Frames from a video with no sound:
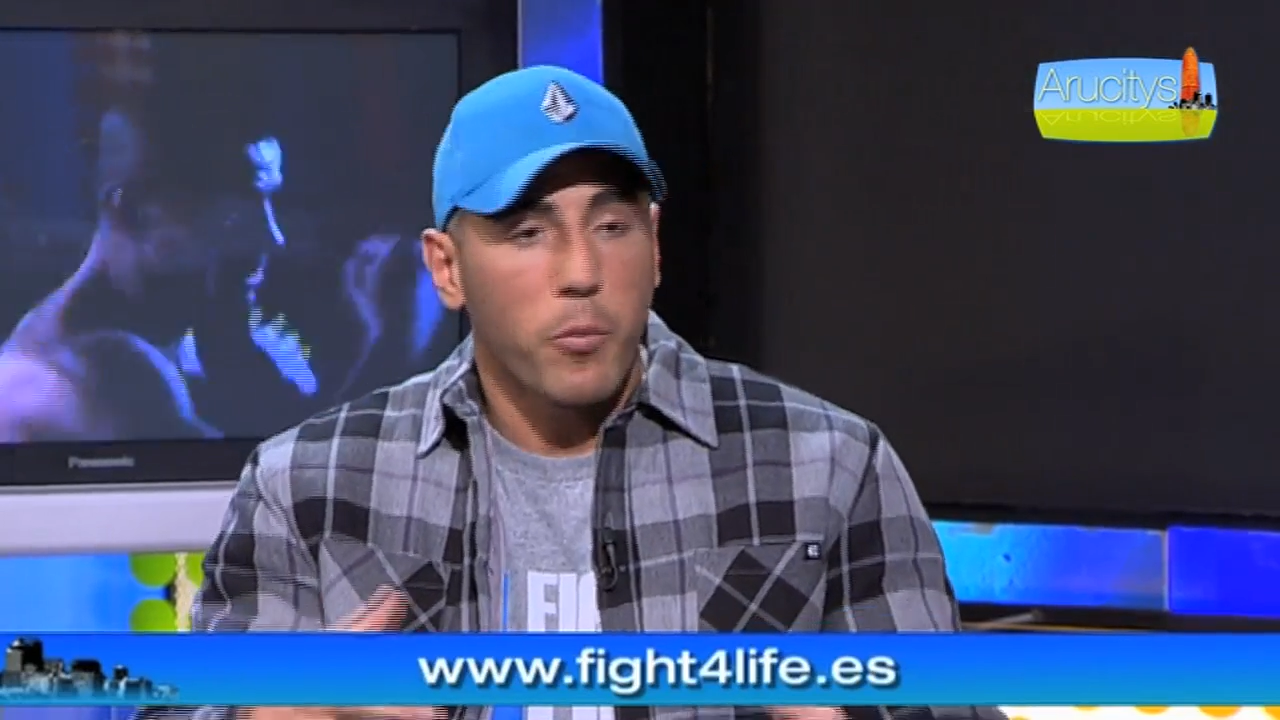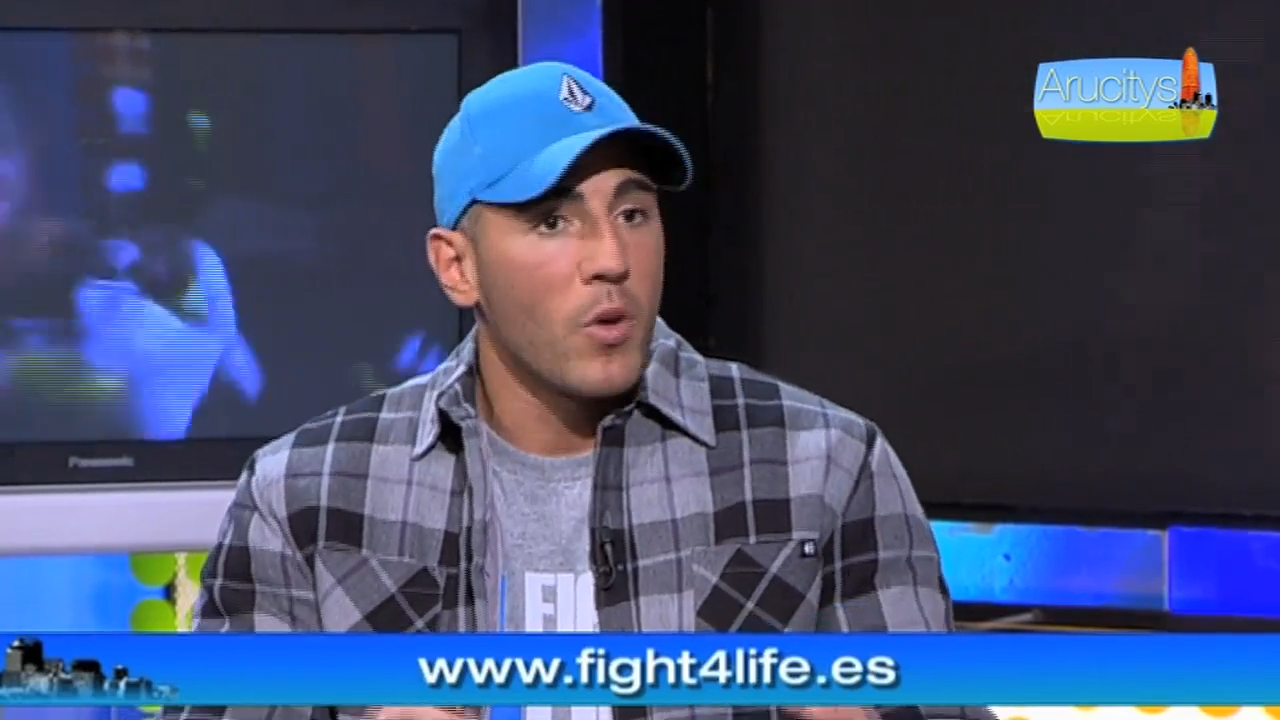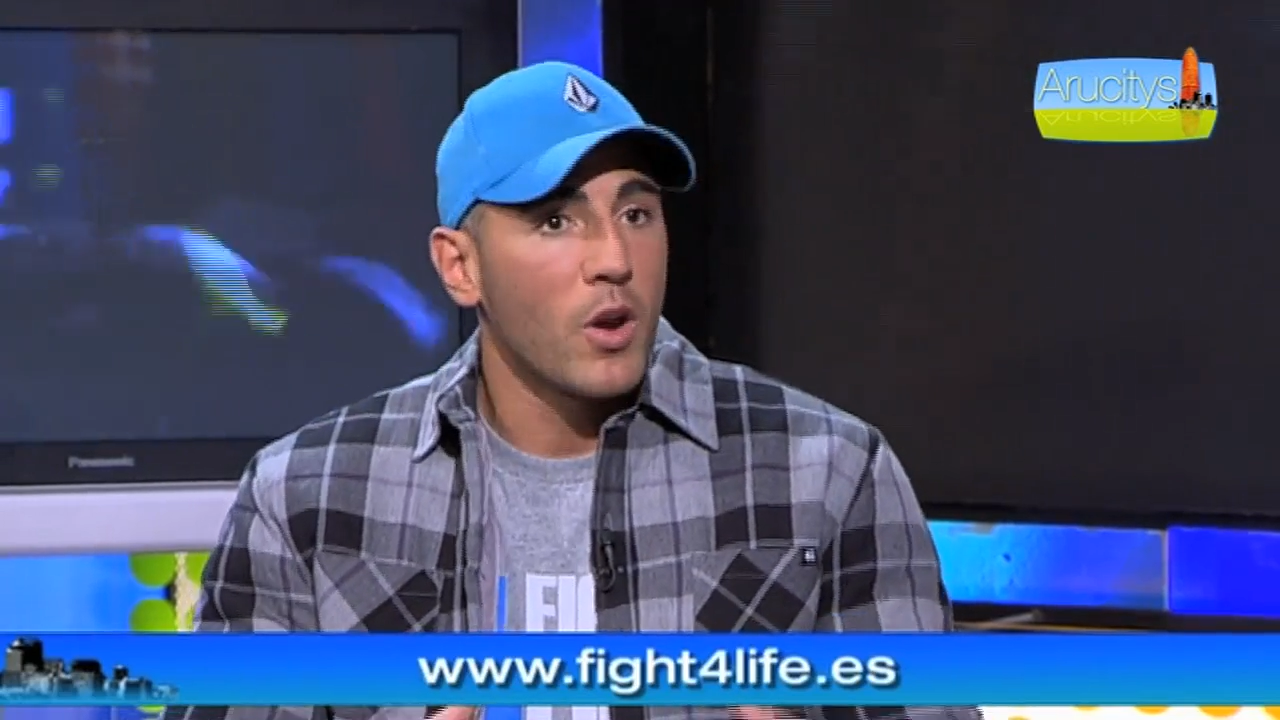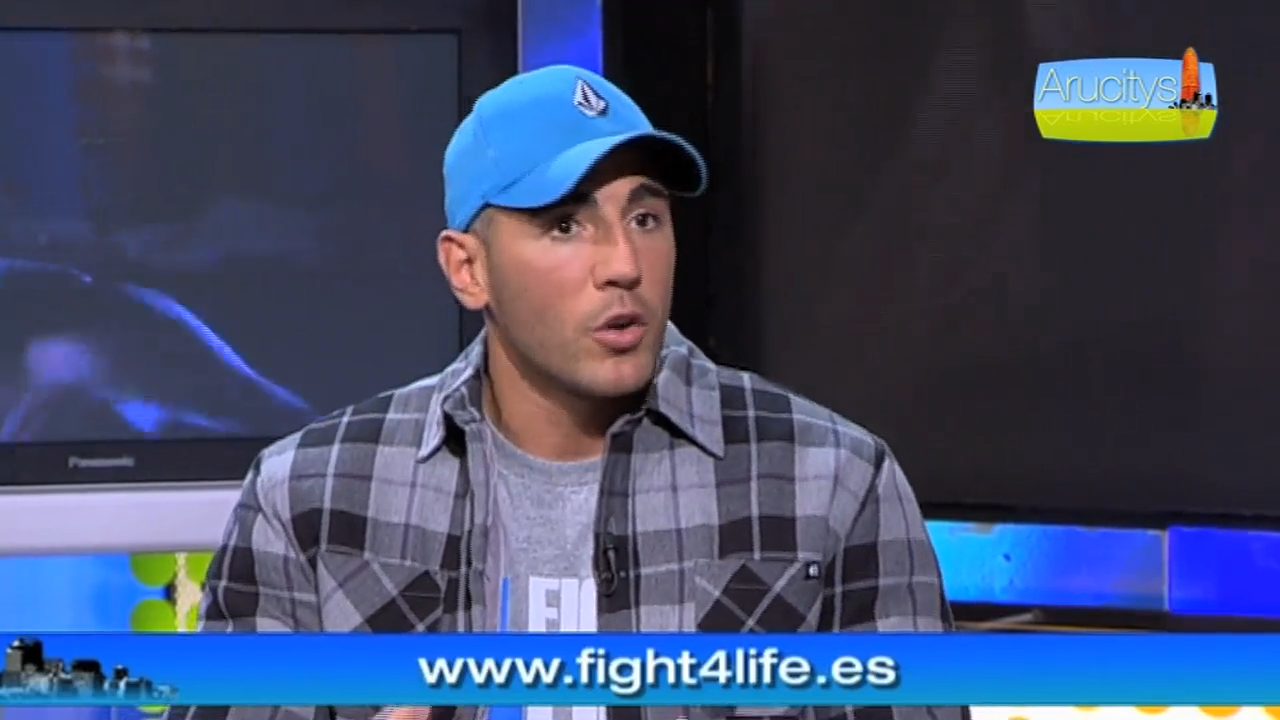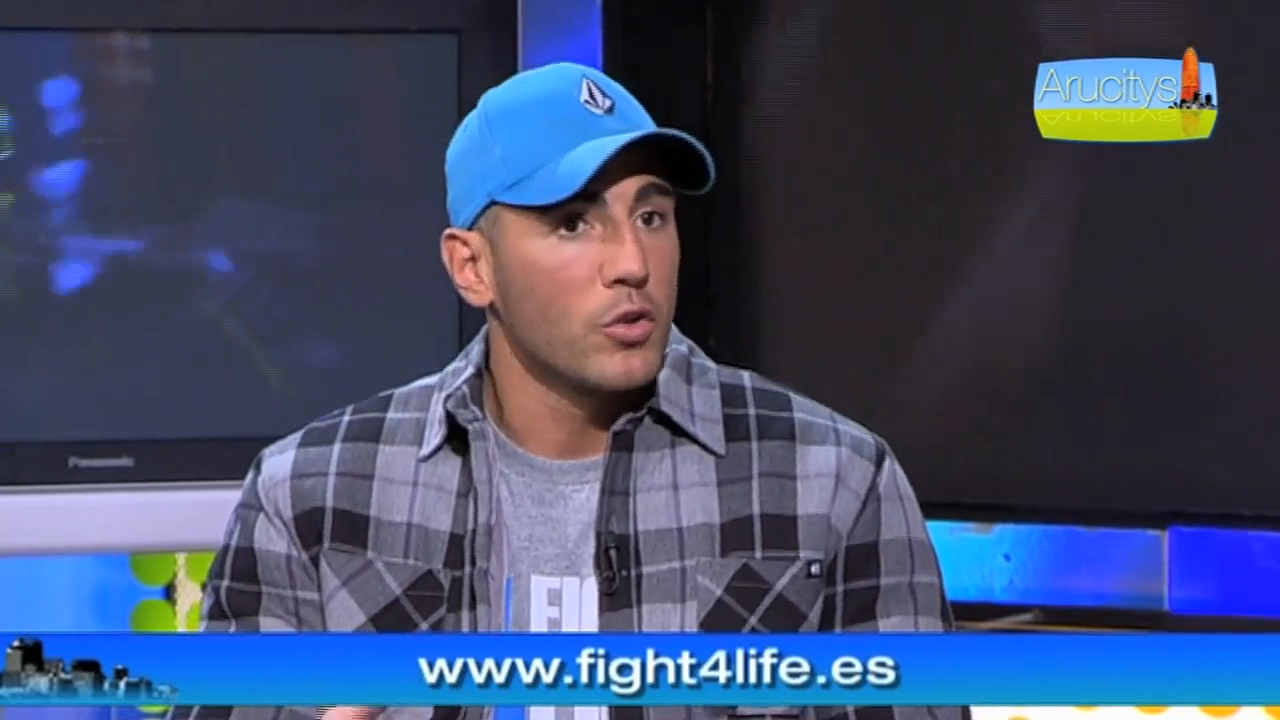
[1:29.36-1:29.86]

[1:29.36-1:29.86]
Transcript: público de,